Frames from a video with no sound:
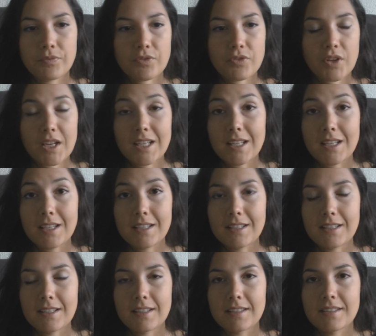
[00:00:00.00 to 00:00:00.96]
faire
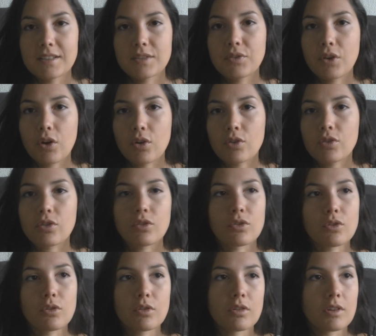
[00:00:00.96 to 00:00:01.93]
les, différences
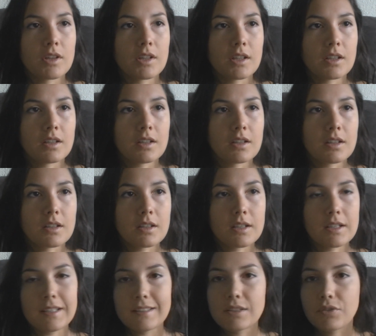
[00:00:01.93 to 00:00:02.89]
entre
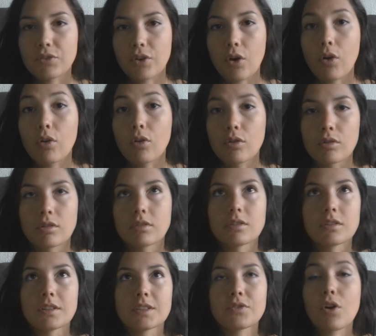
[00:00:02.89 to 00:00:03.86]
les, différents,
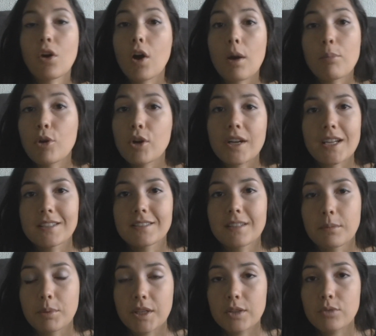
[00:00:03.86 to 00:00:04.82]
les différents rapports
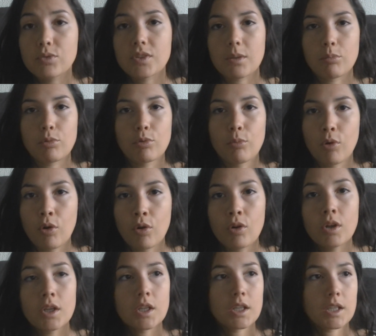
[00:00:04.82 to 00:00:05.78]
qualité-prix tout simplement.